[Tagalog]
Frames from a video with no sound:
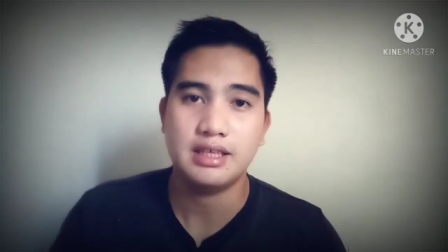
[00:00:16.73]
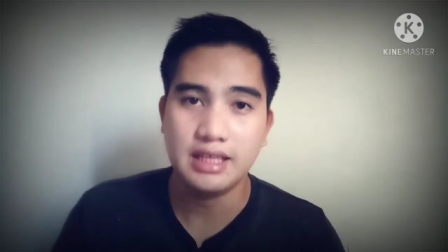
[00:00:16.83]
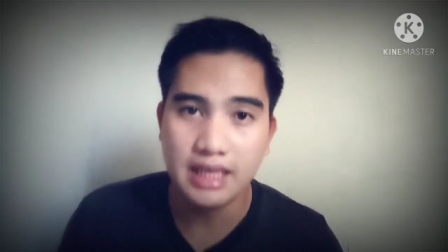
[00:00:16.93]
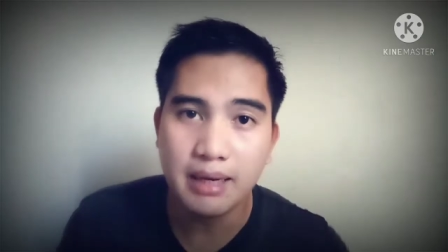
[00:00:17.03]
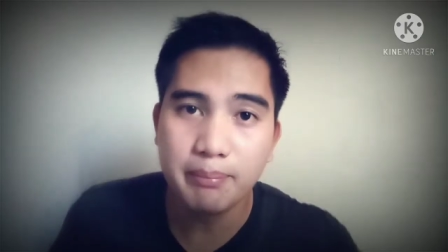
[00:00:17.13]

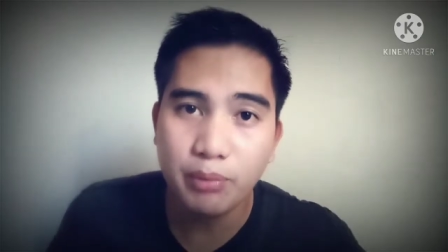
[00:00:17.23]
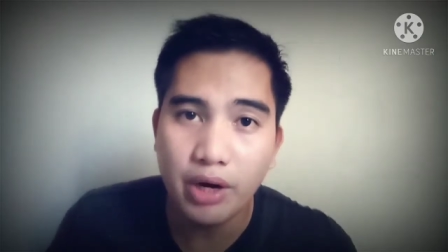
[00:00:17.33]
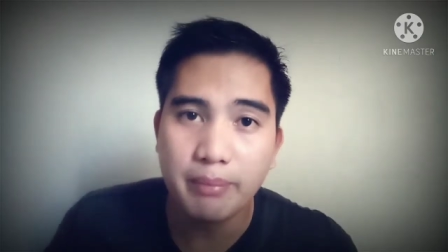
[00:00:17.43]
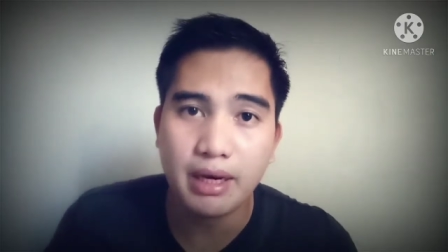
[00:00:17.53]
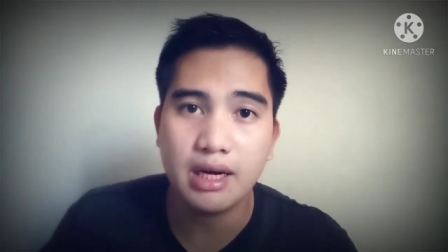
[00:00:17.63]
Ilang
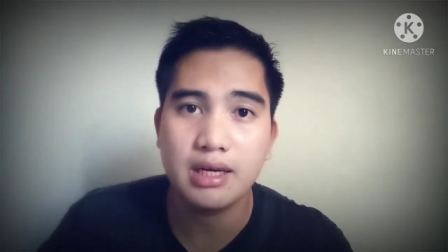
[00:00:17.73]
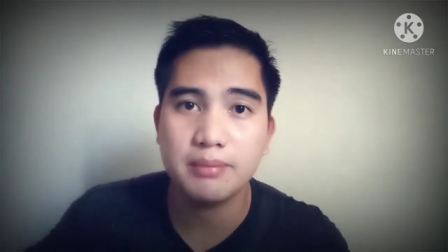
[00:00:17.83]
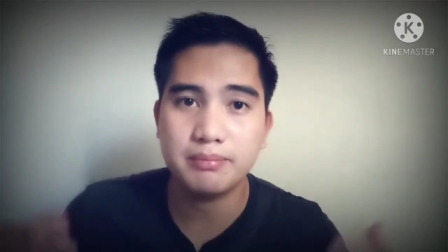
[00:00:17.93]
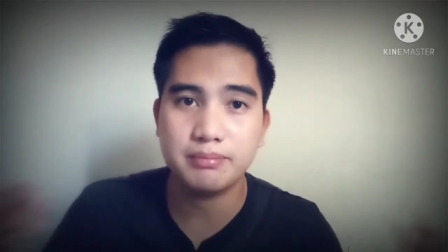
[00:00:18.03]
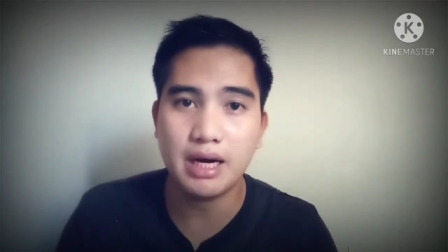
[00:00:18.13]
buwan ba
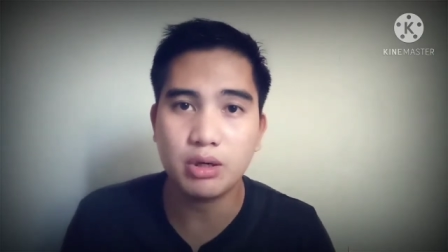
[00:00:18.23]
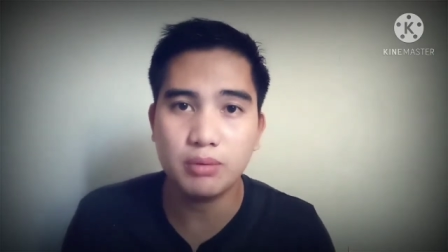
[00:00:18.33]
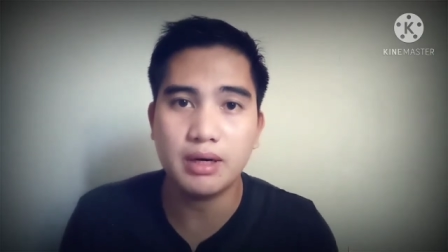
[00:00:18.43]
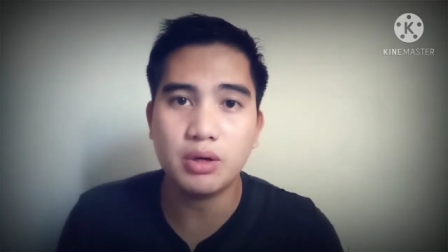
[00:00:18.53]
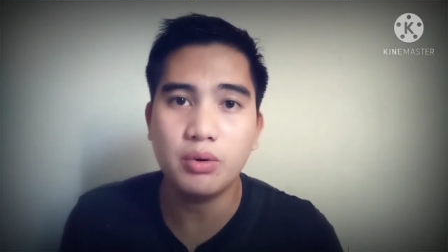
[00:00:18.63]
bago
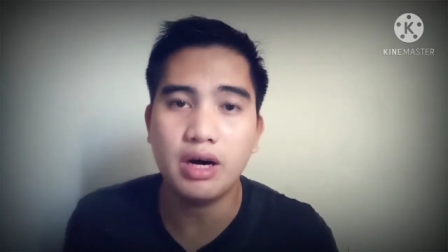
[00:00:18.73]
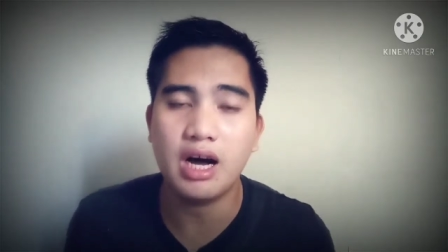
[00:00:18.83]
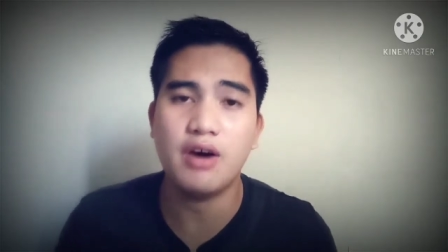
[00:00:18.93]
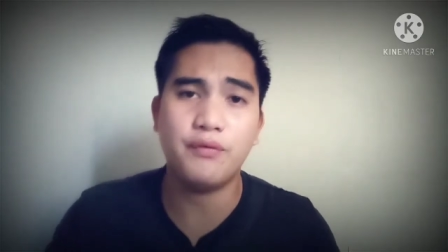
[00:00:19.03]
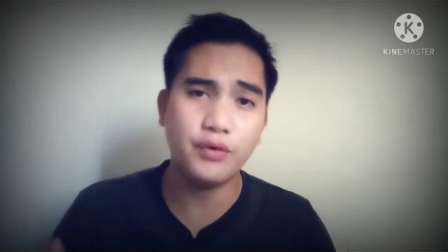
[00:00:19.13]
makuha
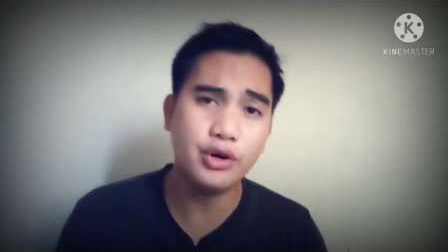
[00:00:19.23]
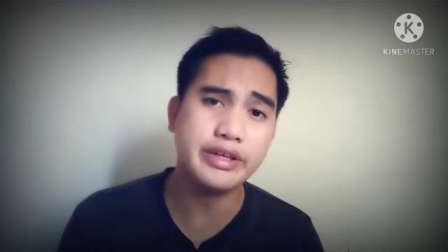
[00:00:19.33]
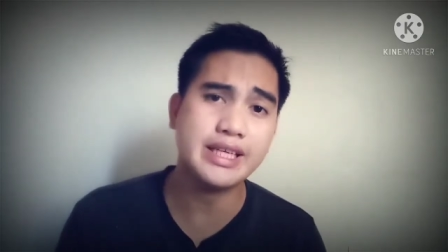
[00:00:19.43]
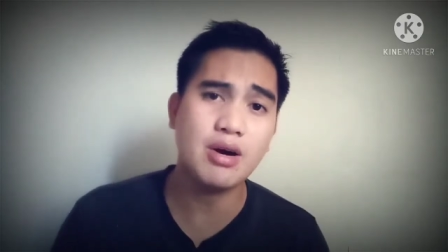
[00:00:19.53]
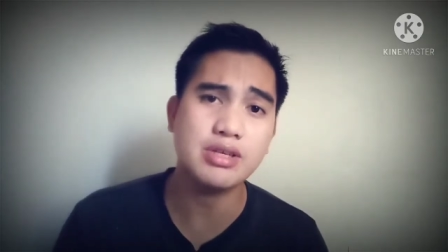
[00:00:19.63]
ang
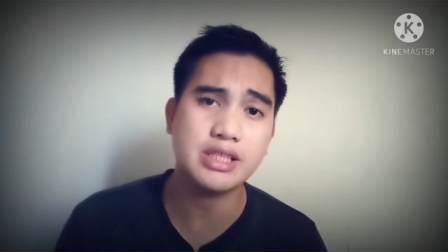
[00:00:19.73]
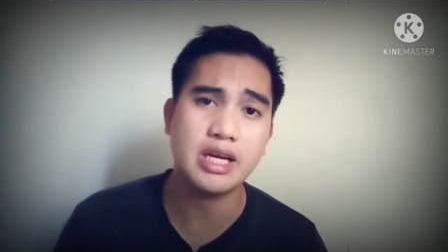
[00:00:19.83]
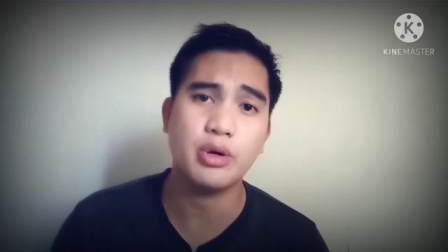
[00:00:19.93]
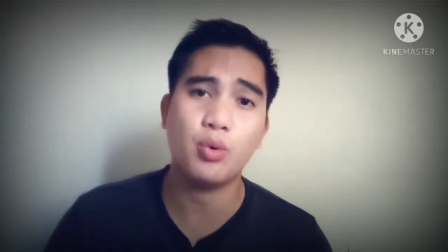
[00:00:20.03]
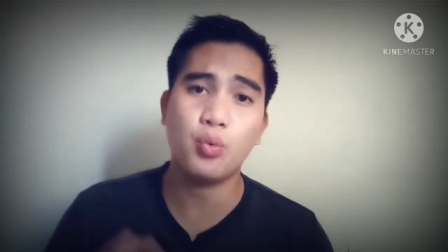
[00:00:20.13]

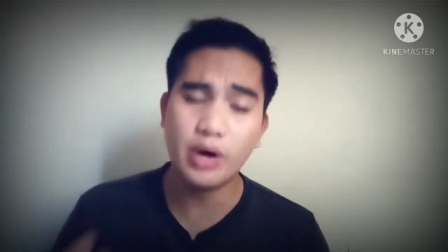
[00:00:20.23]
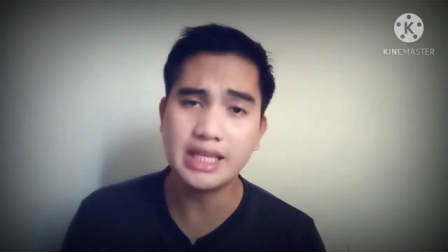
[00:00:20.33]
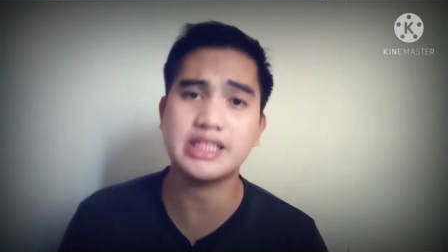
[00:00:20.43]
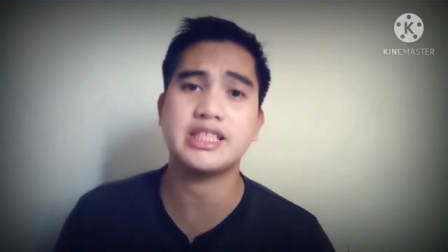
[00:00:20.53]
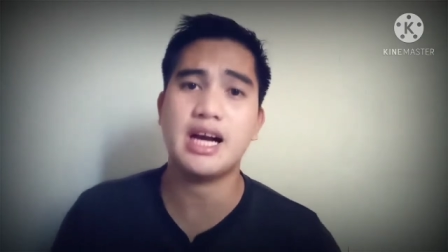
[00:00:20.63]
4,000
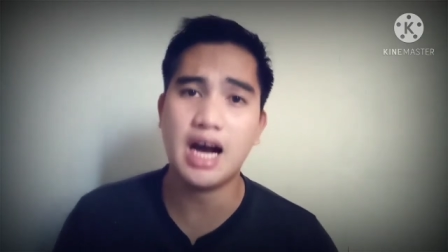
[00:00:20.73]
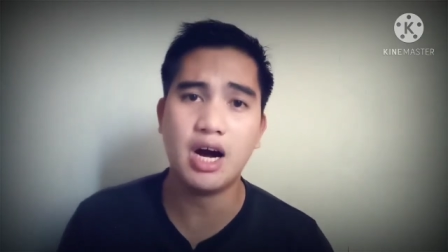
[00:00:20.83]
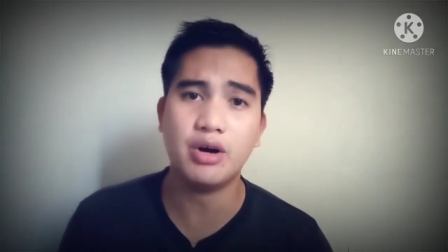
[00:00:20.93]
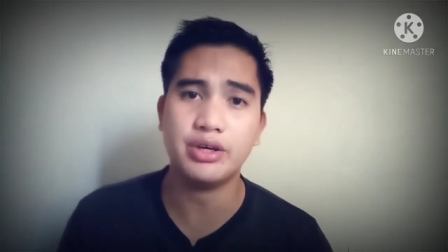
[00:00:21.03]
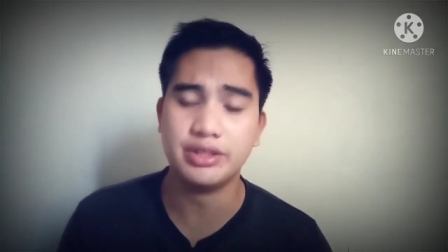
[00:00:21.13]
watch
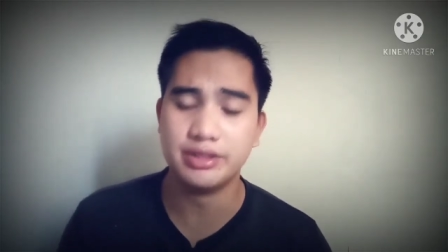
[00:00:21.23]
hour?